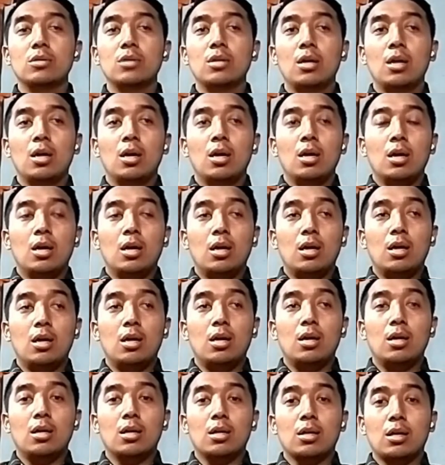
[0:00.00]
itu
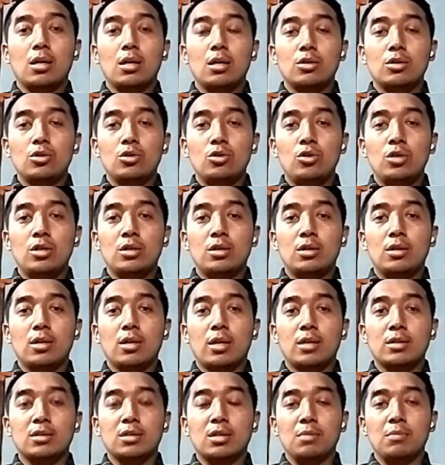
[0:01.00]
uh,
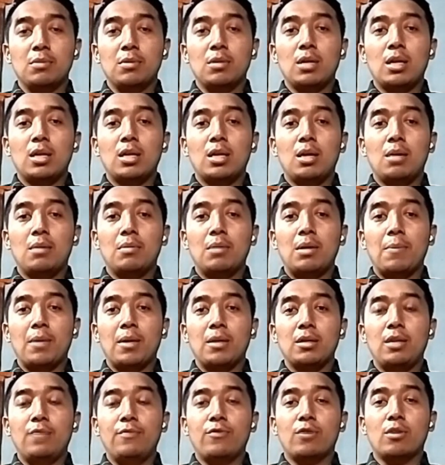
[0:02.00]
unit reskrim ini ada
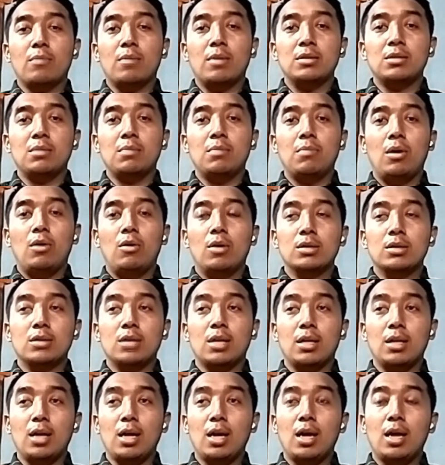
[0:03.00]
mendapat informasi
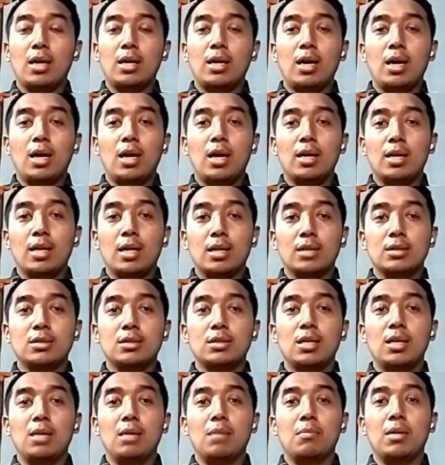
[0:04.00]
bahwasannya ada
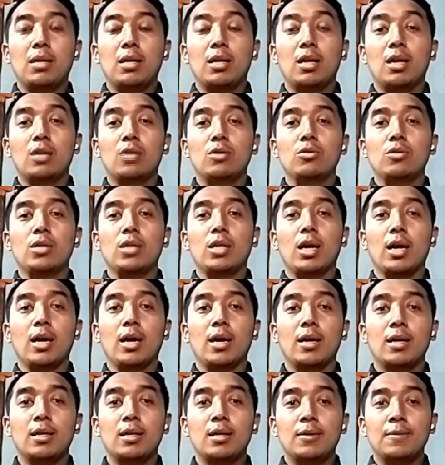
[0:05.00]
anak kecil yang meninggal
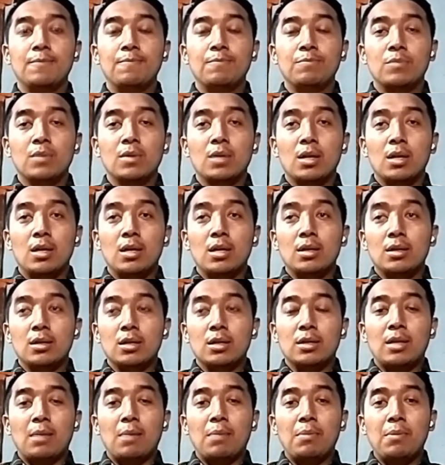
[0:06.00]
dunia.
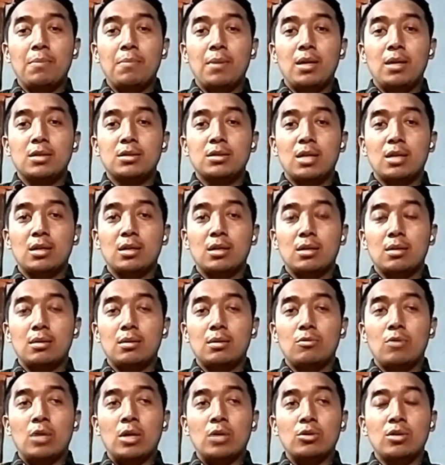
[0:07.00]
Tetapi pada saat
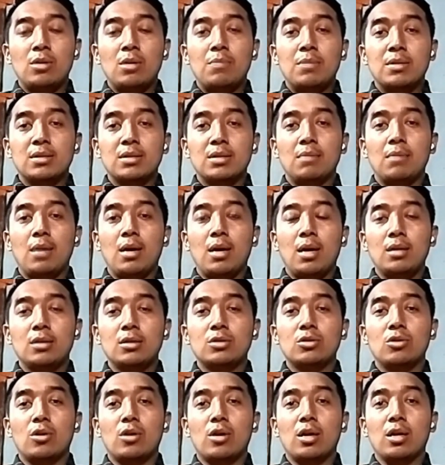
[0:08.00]
waktu yang
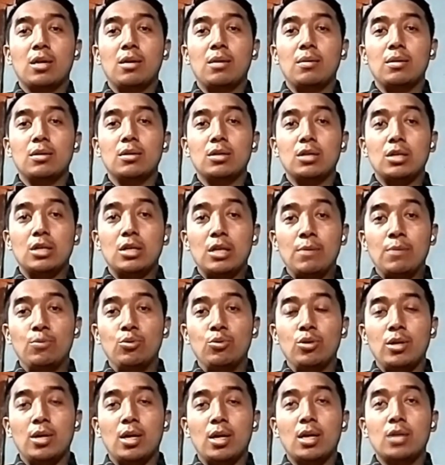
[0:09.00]
bersamaan seorang
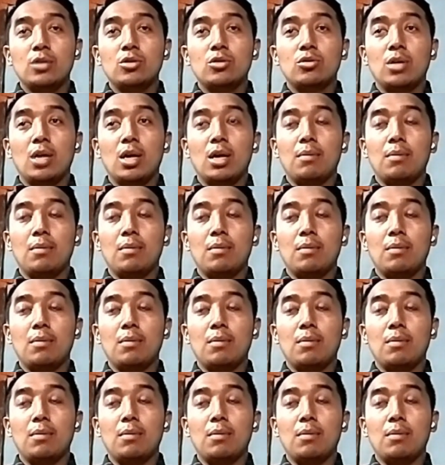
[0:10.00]
ibunya